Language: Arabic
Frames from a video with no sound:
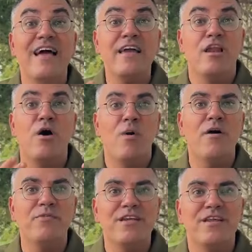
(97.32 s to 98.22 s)
داخل
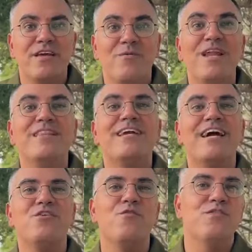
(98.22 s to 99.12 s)
قواضن والتي
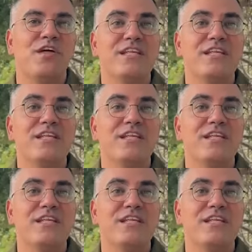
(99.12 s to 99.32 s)
كان يفترض